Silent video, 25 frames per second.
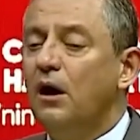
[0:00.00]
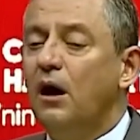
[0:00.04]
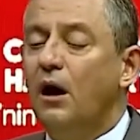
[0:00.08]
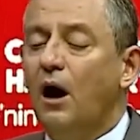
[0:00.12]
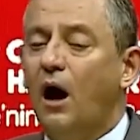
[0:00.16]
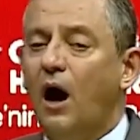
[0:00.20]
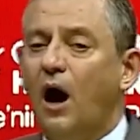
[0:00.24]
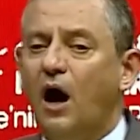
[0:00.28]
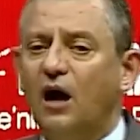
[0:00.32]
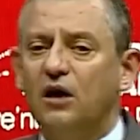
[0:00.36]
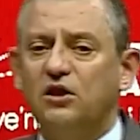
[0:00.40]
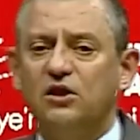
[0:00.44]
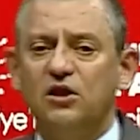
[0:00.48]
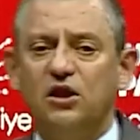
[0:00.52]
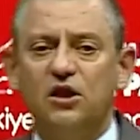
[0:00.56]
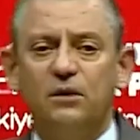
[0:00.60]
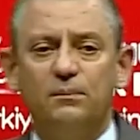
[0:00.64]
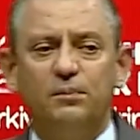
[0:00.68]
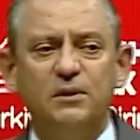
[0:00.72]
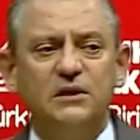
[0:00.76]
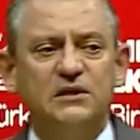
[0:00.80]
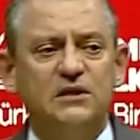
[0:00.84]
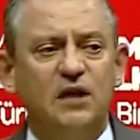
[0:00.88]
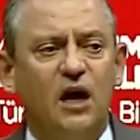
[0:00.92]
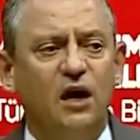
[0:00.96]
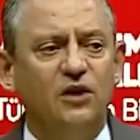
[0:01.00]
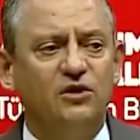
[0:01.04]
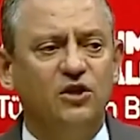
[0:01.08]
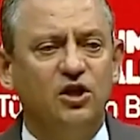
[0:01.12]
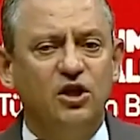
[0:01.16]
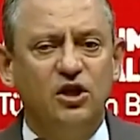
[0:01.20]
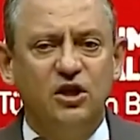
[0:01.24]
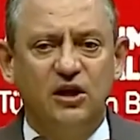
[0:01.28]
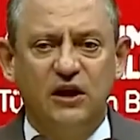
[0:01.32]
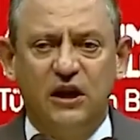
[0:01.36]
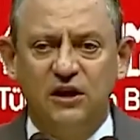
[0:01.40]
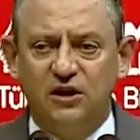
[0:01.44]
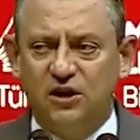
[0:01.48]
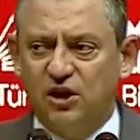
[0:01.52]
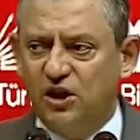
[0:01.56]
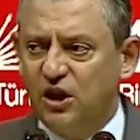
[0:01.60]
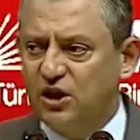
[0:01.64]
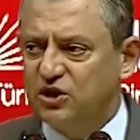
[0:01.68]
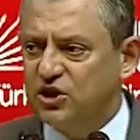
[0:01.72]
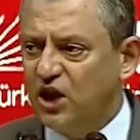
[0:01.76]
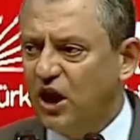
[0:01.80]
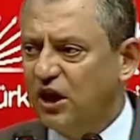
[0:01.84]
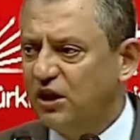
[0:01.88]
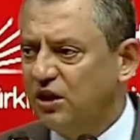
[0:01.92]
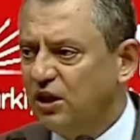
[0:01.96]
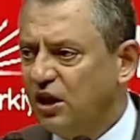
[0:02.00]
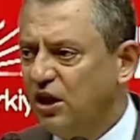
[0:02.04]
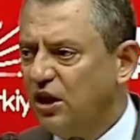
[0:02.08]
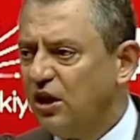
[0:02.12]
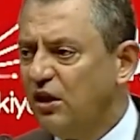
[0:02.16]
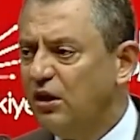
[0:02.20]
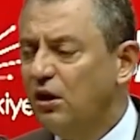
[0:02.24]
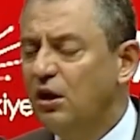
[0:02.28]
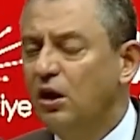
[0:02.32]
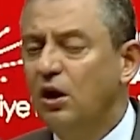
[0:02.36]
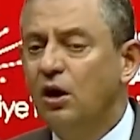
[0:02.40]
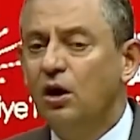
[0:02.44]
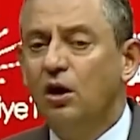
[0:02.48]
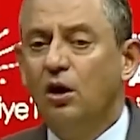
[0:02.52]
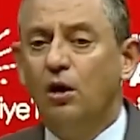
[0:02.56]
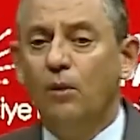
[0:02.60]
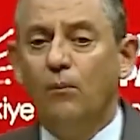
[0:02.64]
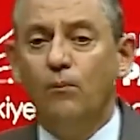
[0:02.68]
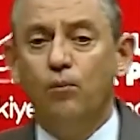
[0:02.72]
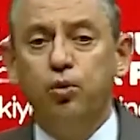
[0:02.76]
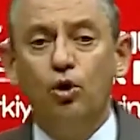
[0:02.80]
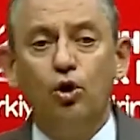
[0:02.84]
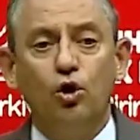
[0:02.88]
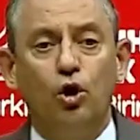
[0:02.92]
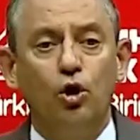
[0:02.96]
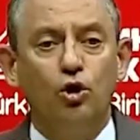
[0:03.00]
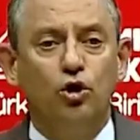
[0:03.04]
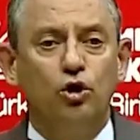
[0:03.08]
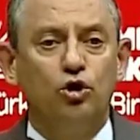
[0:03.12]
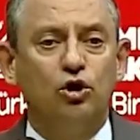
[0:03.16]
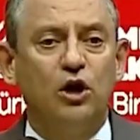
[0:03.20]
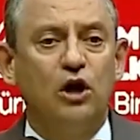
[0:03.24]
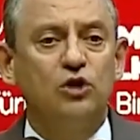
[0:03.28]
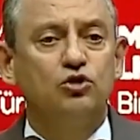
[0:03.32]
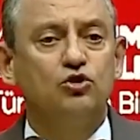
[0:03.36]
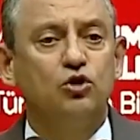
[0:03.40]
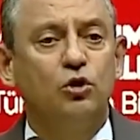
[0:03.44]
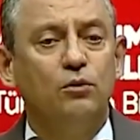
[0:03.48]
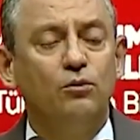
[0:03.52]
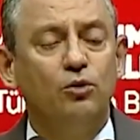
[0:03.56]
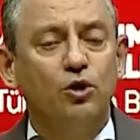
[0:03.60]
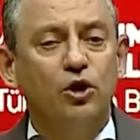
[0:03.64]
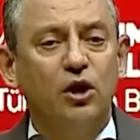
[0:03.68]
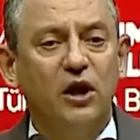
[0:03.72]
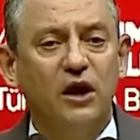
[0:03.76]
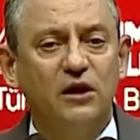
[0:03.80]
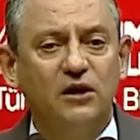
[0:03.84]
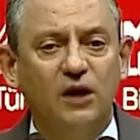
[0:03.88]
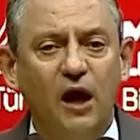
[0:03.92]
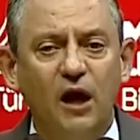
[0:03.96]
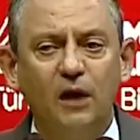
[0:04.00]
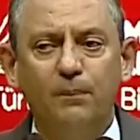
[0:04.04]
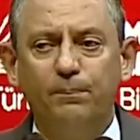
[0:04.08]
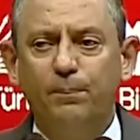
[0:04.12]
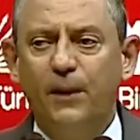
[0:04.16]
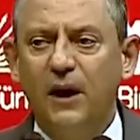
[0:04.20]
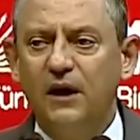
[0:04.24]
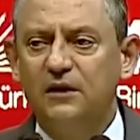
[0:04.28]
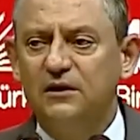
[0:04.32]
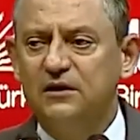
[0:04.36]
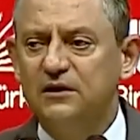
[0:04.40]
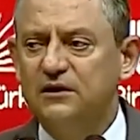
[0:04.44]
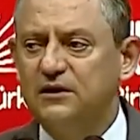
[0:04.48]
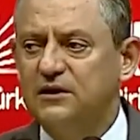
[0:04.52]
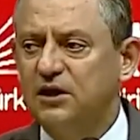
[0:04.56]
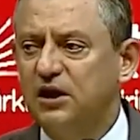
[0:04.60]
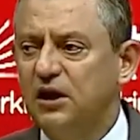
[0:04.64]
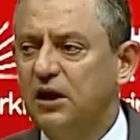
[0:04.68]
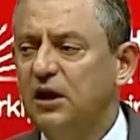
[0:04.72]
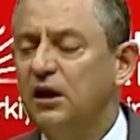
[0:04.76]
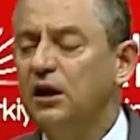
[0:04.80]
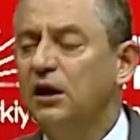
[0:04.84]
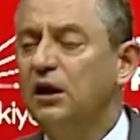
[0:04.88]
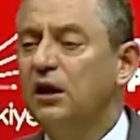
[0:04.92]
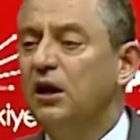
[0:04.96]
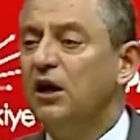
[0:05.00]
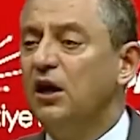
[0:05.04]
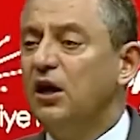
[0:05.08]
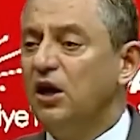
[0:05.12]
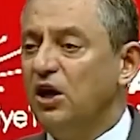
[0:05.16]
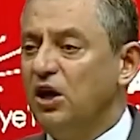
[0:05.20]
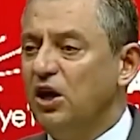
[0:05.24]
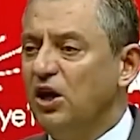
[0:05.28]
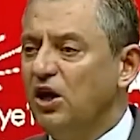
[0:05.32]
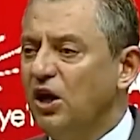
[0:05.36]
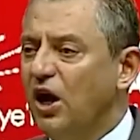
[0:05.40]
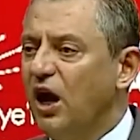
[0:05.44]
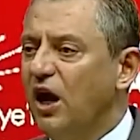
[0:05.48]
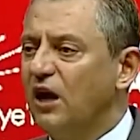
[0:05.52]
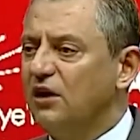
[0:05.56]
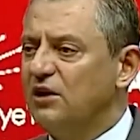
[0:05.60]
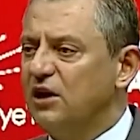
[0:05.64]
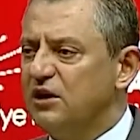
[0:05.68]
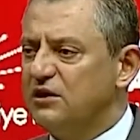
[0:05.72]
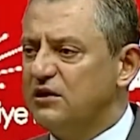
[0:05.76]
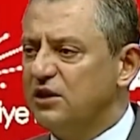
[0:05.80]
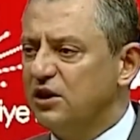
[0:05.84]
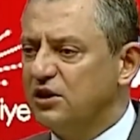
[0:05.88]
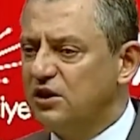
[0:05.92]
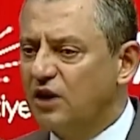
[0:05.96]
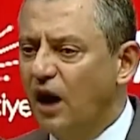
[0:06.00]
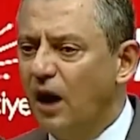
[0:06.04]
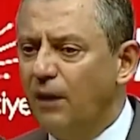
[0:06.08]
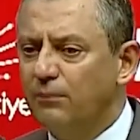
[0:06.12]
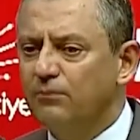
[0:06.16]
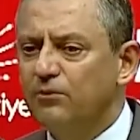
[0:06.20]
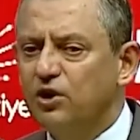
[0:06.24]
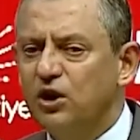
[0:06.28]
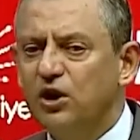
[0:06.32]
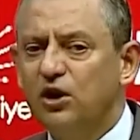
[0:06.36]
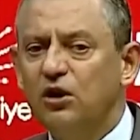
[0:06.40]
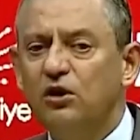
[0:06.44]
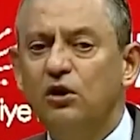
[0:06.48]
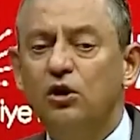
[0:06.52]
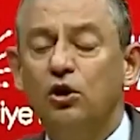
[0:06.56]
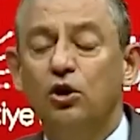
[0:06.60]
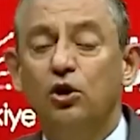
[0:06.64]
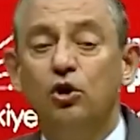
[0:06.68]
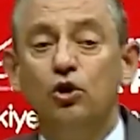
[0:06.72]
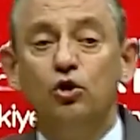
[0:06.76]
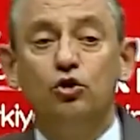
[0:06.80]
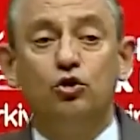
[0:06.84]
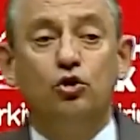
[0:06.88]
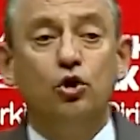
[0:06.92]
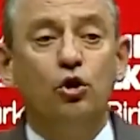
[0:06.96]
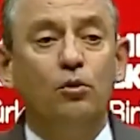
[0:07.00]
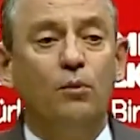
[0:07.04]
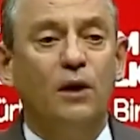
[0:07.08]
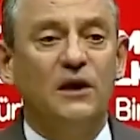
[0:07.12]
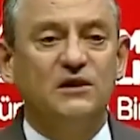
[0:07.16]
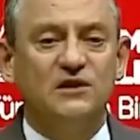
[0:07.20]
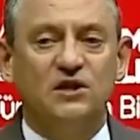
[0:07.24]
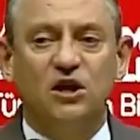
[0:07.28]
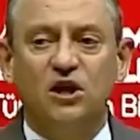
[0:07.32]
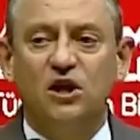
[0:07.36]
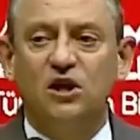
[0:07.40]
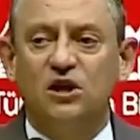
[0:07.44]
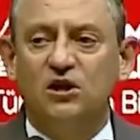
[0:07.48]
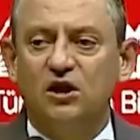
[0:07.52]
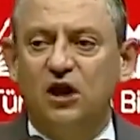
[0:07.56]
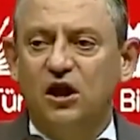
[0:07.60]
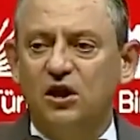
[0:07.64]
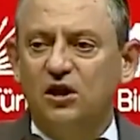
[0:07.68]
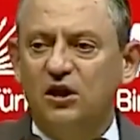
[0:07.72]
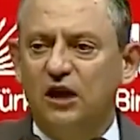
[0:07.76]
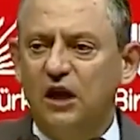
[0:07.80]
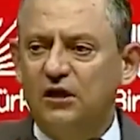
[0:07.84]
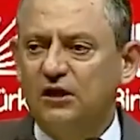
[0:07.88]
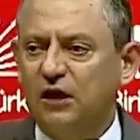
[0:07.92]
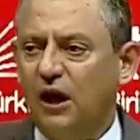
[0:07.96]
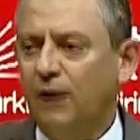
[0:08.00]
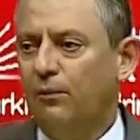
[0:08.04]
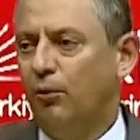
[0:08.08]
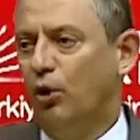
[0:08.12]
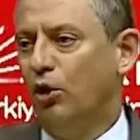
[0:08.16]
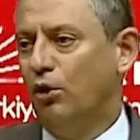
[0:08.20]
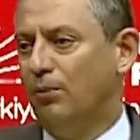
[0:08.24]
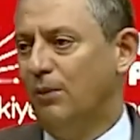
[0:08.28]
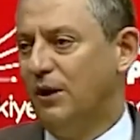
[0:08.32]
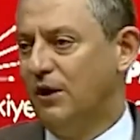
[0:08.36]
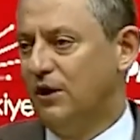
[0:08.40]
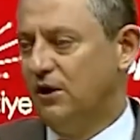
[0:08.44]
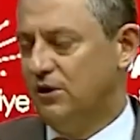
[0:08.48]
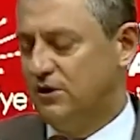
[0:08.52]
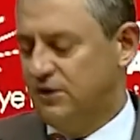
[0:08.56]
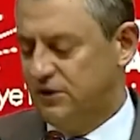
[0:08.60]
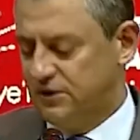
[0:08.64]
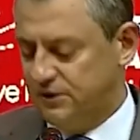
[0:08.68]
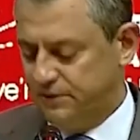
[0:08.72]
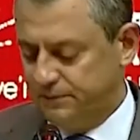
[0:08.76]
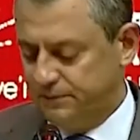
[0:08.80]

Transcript: artık bir sandığı getirecektir. Bu konuda Cumhuriyet Halk Partisi iradesi tamdır, tüm hazırlıkları da tam olmalıdır.